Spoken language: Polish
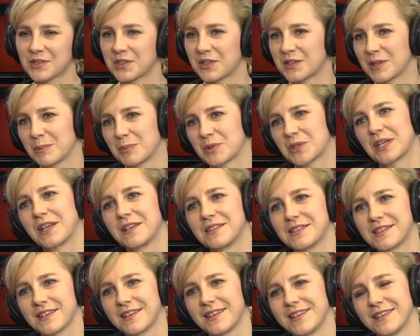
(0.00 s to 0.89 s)
Pani, że te
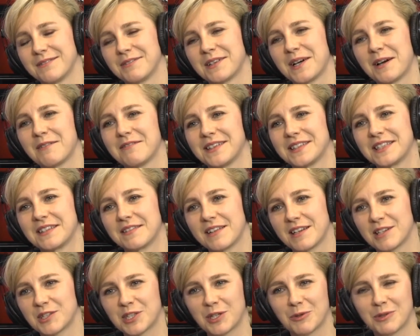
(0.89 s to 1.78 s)
przyjęcia w Hawanie
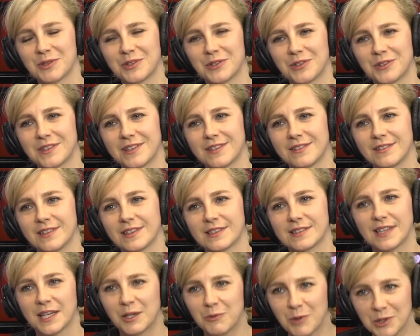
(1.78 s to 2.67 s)
należały do
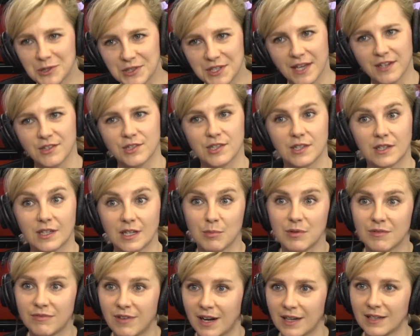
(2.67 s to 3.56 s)
jednych z najgłośniejszych
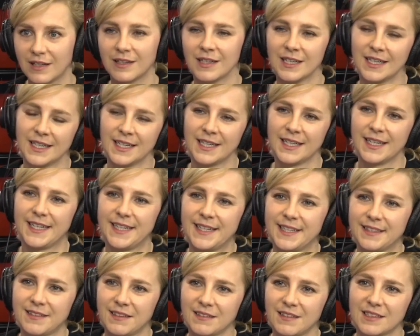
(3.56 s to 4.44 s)
i bywali
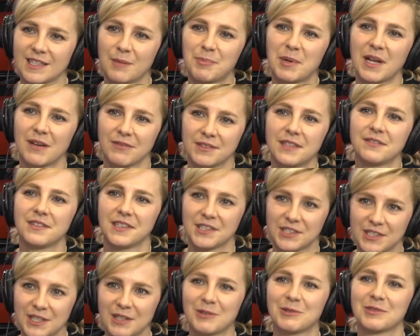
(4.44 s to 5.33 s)
e, na nich to samo naprawdę w
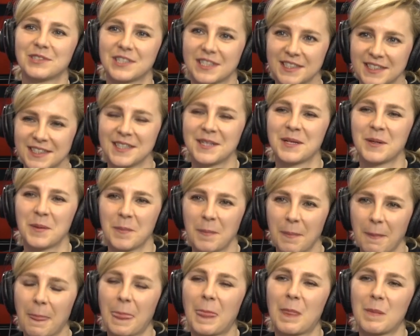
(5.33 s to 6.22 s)
Madrycie.
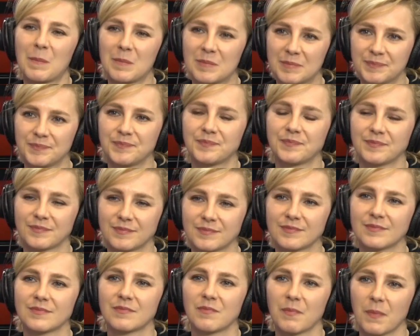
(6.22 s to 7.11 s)
E, no,
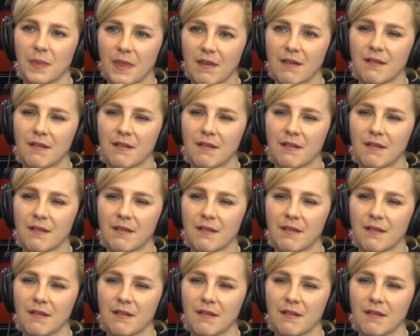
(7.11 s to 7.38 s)
no,